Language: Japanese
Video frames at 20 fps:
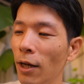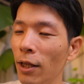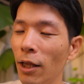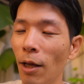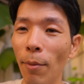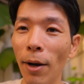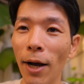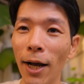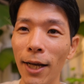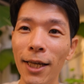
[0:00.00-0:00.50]

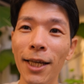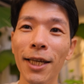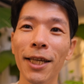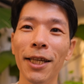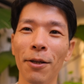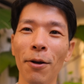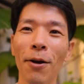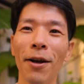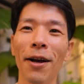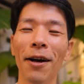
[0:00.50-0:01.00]
頭がい
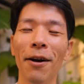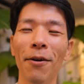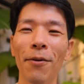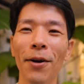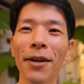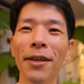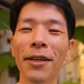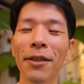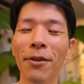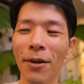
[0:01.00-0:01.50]
いとか
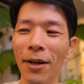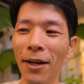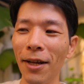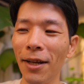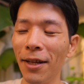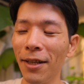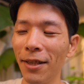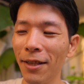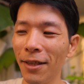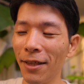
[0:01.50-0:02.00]
悪いと
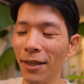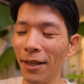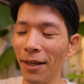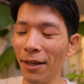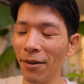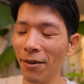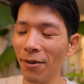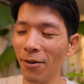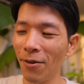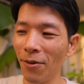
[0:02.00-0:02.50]
かっ
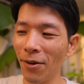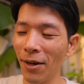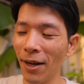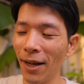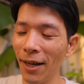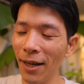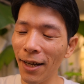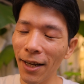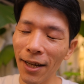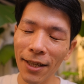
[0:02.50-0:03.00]
てこう
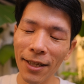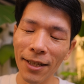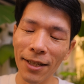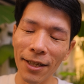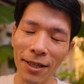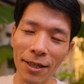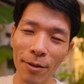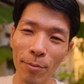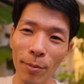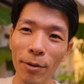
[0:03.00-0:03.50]
考え
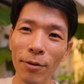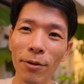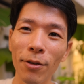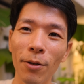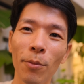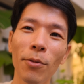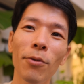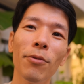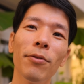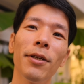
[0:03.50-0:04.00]
てしまうと
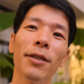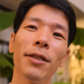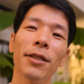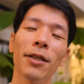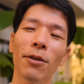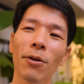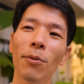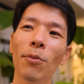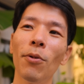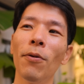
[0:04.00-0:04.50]
思うんです
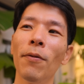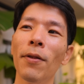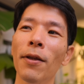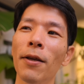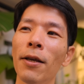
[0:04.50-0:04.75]
けども、